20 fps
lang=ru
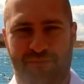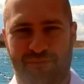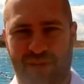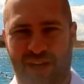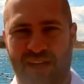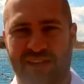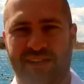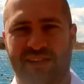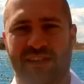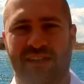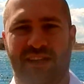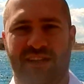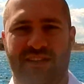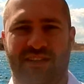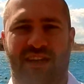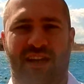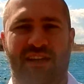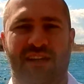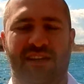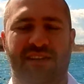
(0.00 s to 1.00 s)
пройти на
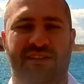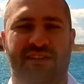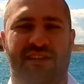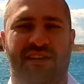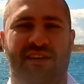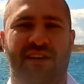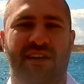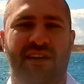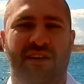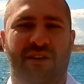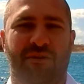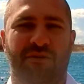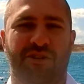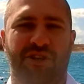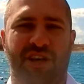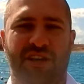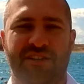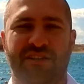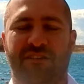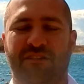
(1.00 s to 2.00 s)
странице
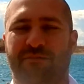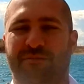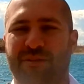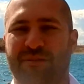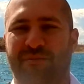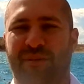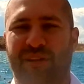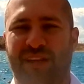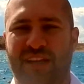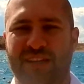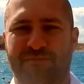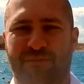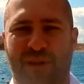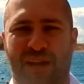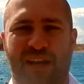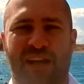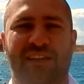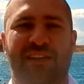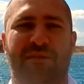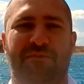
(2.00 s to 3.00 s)
участников, посмотреть
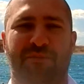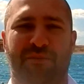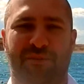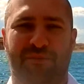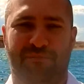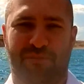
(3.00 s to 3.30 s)
проектор,